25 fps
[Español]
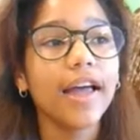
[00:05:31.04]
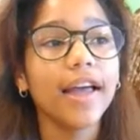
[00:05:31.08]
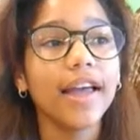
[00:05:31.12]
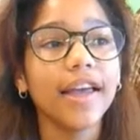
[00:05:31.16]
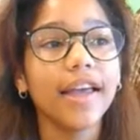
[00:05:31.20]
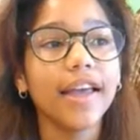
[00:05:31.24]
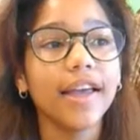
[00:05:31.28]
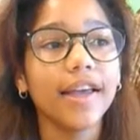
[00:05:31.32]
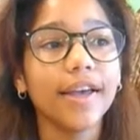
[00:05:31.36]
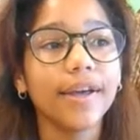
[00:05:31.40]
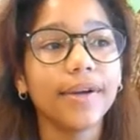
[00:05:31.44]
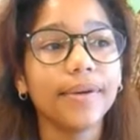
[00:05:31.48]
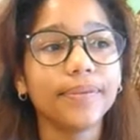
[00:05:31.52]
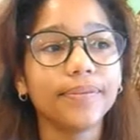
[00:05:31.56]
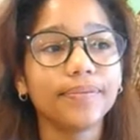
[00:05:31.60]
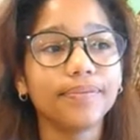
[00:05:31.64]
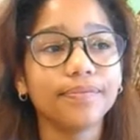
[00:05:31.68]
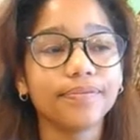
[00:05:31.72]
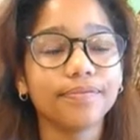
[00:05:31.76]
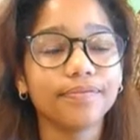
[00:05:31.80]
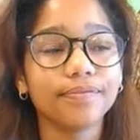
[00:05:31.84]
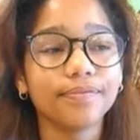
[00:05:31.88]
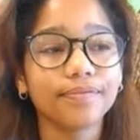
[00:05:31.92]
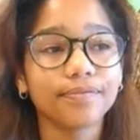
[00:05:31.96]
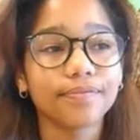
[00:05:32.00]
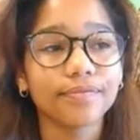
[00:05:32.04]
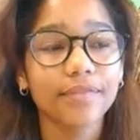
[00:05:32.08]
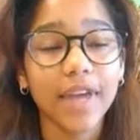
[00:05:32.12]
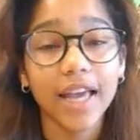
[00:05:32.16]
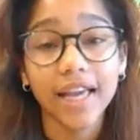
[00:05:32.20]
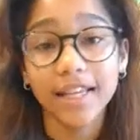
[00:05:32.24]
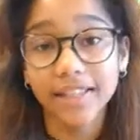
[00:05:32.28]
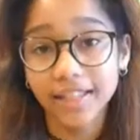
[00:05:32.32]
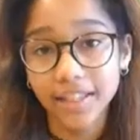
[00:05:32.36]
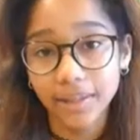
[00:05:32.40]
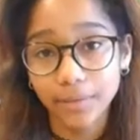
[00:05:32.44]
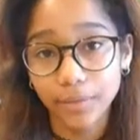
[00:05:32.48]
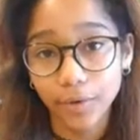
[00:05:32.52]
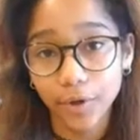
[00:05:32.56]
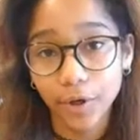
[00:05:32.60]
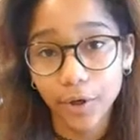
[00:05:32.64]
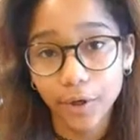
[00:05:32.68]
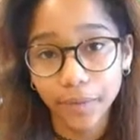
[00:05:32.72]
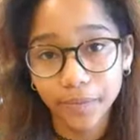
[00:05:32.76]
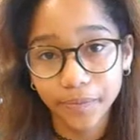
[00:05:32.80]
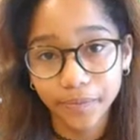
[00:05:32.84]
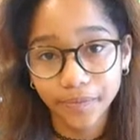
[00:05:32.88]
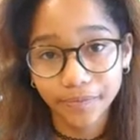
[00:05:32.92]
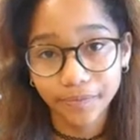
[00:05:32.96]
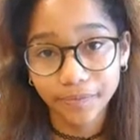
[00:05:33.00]
em, estímulo.
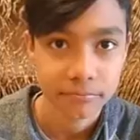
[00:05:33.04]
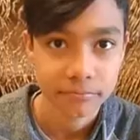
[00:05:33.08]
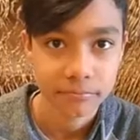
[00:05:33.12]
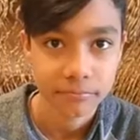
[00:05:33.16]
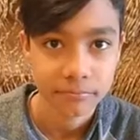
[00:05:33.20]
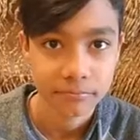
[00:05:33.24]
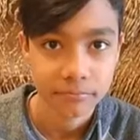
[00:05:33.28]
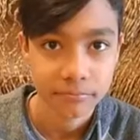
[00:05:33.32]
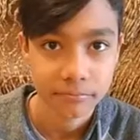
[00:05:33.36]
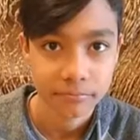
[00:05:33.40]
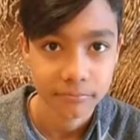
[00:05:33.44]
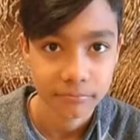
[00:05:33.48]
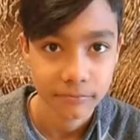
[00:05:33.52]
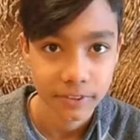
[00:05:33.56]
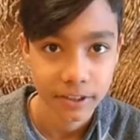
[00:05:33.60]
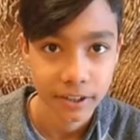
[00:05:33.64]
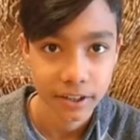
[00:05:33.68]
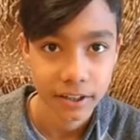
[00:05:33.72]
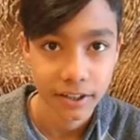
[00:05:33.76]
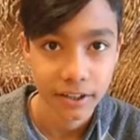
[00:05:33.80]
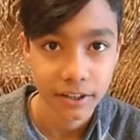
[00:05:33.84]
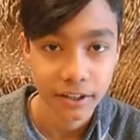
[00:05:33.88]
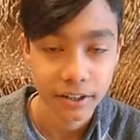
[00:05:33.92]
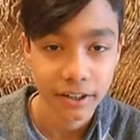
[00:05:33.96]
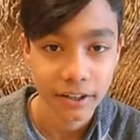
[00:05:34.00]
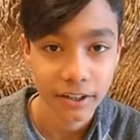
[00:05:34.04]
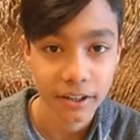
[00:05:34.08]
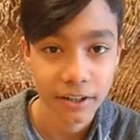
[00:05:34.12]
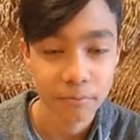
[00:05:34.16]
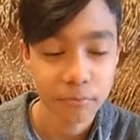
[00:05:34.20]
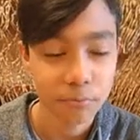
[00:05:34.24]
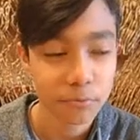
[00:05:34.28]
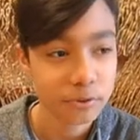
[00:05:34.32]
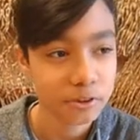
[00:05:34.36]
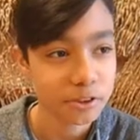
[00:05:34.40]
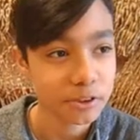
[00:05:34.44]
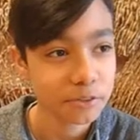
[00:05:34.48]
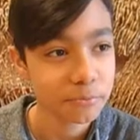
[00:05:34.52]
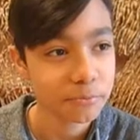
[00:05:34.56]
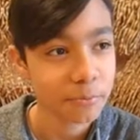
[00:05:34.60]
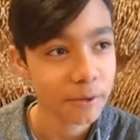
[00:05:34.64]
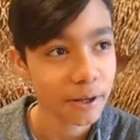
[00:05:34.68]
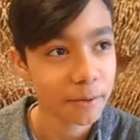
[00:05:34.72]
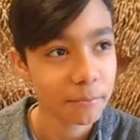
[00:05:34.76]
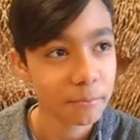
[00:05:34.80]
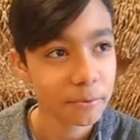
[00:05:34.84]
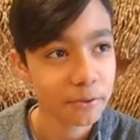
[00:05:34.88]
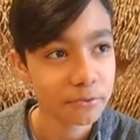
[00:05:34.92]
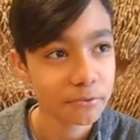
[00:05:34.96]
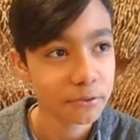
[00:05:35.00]
Eh, el museo
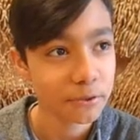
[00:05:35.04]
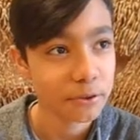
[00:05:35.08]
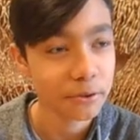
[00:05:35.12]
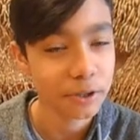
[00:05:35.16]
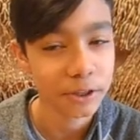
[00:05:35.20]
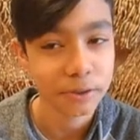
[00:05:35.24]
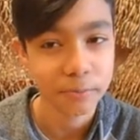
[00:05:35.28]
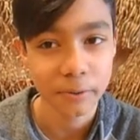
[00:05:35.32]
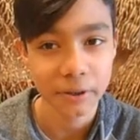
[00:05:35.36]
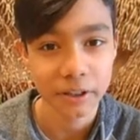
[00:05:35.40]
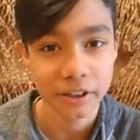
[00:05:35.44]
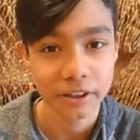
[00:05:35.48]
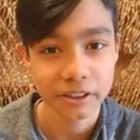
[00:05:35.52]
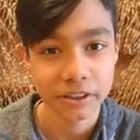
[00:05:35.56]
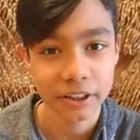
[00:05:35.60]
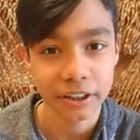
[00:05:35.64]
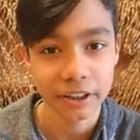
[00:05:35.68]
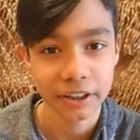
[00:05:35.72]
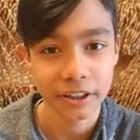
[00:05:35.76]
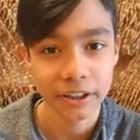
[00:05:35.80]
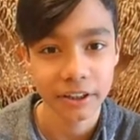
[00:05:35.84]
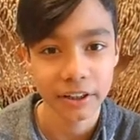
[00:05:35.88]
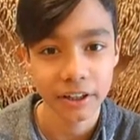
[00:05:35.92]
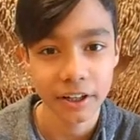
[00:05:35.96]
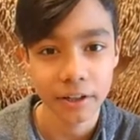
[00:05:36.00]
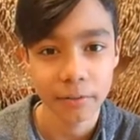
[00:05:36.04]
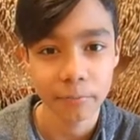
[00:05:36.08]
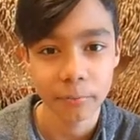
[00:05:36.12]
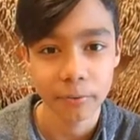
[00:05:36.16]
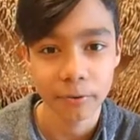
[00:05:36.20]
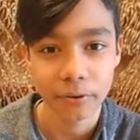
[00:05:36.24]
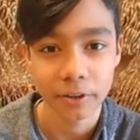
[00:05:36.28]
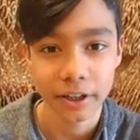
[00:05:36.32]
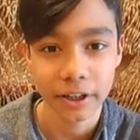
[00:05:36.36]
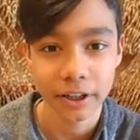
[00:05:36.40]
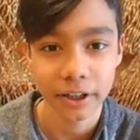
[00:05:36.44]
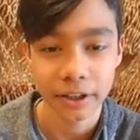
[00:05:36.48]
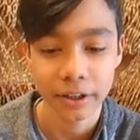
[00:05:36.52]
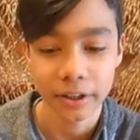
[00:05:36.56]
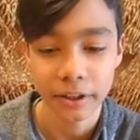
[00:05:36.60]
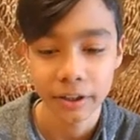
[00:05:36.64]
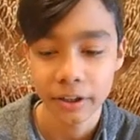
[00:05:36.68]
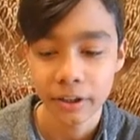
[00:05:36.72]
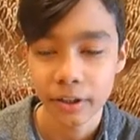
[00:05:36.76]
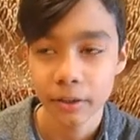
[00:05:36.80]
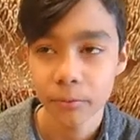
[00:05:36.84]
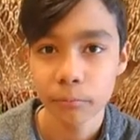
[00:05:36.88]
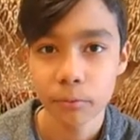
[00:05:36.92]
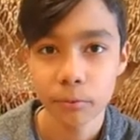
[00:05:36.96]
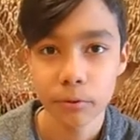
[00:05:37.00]
para mí fue una experiencia genial porque
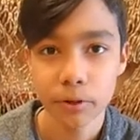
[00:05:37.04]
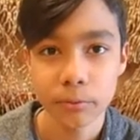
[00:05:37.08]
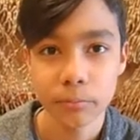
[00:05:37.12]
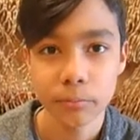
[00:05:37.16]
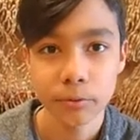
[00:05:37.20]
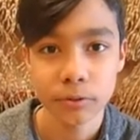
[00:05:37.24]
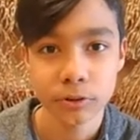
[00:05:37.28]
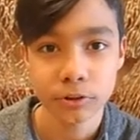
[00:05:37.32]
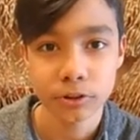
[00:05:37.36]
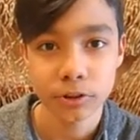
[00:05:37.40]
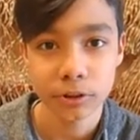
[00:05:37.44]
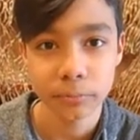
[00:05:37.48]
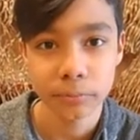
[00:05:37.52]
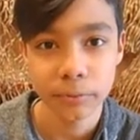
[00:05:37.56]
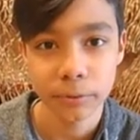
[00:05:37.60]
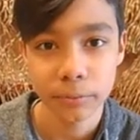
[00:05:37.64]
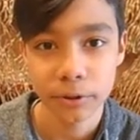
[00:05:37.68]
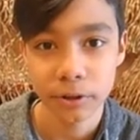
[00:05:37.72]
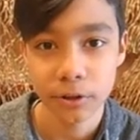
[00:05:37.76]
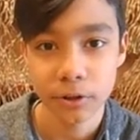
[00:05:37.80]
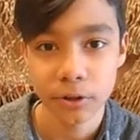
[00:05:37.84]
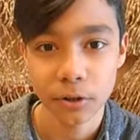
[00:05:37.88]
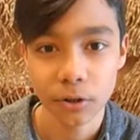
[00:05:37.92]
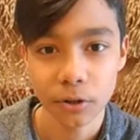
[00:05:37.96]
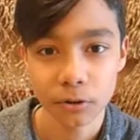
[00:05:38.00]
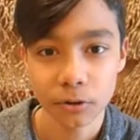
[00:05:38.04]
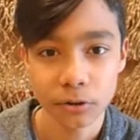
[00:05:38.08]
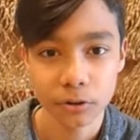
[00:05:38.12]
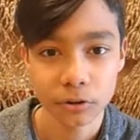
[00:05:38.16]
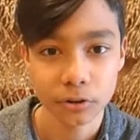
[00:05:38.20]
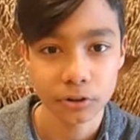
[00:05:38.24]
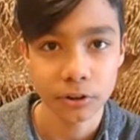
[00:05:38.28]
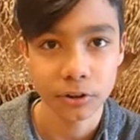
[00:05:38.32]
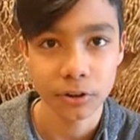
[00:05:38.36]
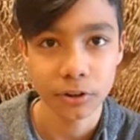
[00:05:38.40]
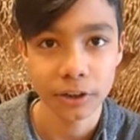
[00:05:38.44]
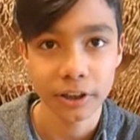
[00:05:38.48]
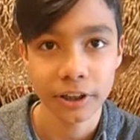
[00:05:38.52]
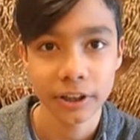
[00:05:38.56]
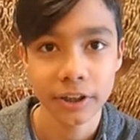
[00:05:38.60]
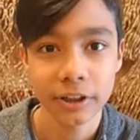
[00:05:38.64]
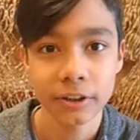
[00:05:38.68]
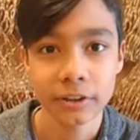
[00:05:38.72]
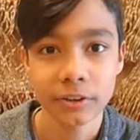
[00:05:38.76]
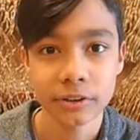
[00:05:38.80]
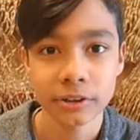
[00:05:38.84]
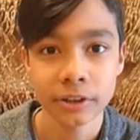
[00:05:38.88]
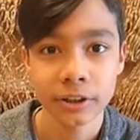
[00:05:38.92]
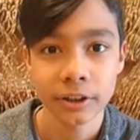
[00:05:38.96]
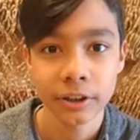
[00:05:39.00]
pudimos convivir con otros
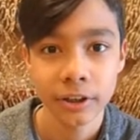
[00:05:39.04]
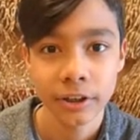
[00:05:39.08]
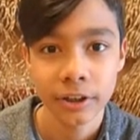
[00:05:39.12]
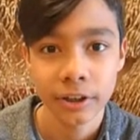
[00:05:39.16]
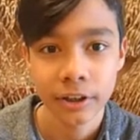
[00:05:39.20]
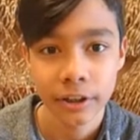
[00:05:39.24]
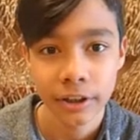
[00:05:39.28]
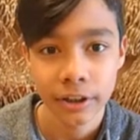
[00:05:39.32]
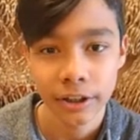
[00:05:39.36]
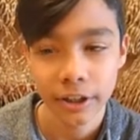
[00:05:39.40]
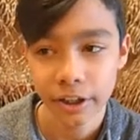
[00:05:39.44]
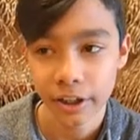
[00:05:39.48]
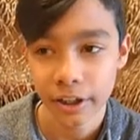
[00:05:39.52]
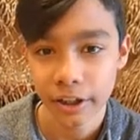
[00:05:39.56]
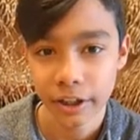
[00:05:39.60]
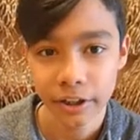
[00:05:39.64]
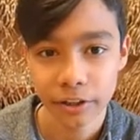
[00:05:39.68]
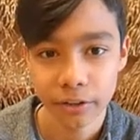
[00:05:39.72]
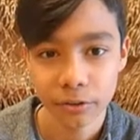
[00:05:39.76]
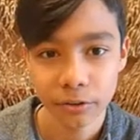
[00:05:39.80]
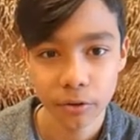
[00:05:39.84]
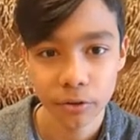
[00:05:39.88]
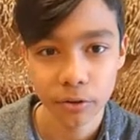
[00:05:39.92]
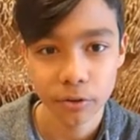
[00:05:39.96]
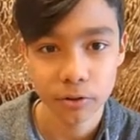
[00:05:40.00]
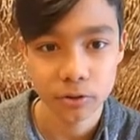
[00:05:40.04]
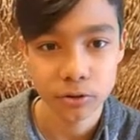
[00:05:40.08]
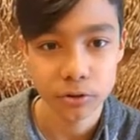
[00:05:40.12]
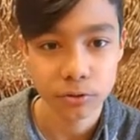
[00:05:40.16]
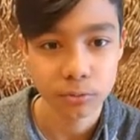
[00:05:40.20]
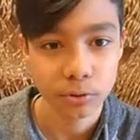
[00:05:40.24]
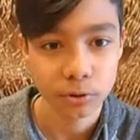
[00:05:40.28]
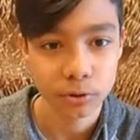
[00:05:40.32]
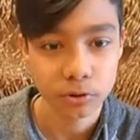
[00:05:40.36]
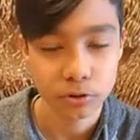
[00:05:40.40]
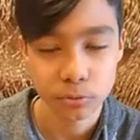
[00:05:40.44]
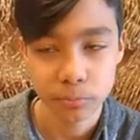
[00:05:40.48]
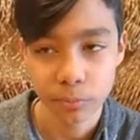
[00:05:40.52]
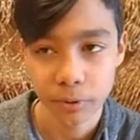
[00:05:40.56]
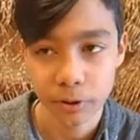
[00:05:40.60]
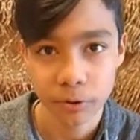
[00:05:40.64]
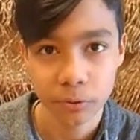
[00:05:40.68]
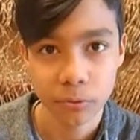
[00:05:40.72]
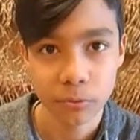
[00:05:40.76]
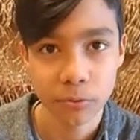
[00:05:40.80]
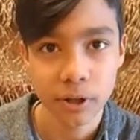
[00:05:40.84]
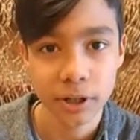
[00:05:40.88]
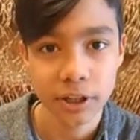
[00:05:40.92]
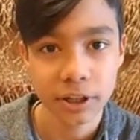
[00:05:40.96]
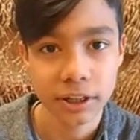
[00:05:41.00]
colegios, eh, todo estuvo súper
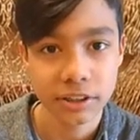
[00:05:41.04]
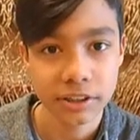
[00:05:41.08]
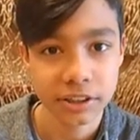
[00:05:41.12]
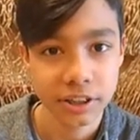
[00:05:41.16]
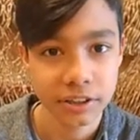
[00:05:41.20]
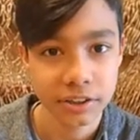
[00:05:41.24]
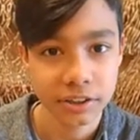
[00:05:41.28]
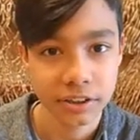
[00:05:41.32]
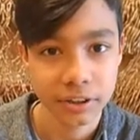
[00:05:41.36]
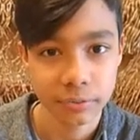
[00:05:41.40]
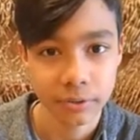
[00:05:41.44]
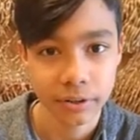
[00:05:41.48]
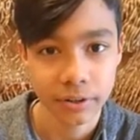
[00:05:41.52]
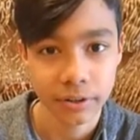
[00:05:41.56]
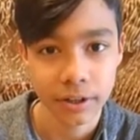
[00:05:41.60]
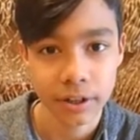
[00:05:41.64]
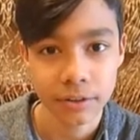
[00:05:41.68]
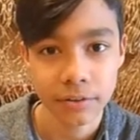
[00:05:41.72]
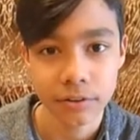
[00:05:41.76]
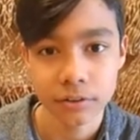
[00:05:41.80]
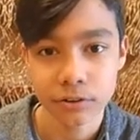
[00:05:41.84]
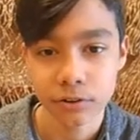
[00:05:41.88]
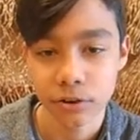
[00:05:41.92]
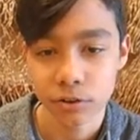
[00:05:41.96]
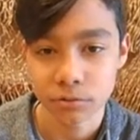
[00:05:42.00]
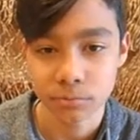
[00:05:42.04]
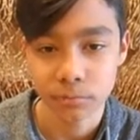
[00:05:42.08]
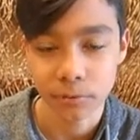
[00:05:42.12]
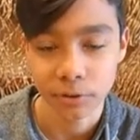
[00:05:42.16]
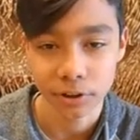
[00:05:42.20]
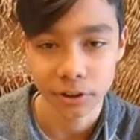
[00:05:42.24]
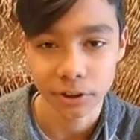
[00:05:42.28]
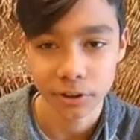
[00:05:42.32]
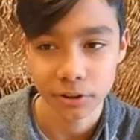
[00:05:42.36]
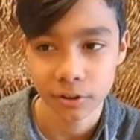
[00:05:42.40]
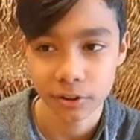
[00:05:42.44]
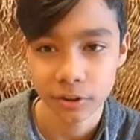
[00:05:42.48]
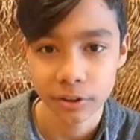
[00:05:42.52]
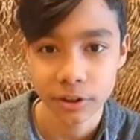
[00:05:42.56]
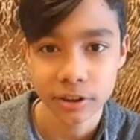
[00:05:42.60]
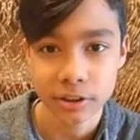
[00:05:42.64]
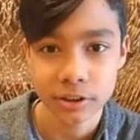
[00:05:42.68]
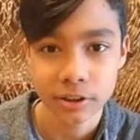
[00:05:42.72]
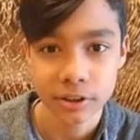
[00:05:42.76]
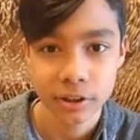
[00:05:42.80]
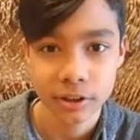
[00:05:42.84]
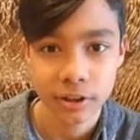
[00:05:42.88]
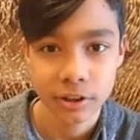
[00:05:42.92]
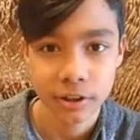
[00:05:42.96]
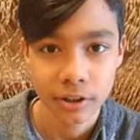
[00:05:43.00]
guay, las actividades, los monitores.